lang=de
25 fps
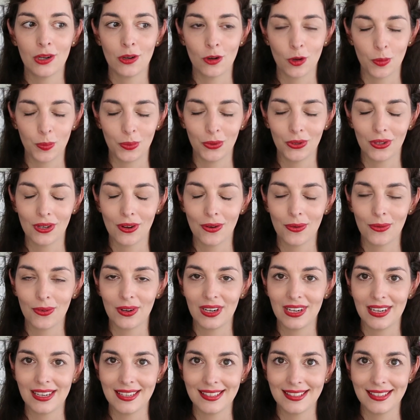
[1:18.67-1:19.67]
noch Bücher
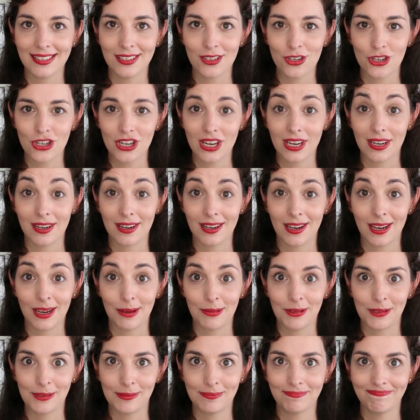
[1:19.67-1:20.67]
ungelesen hier stehen
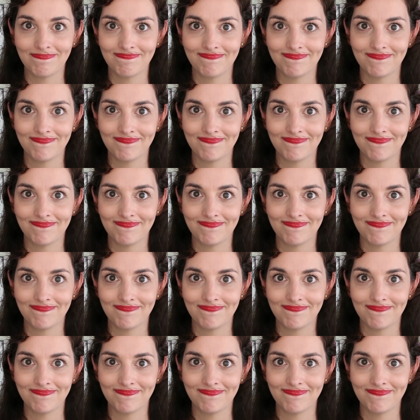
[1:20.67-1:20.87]
habe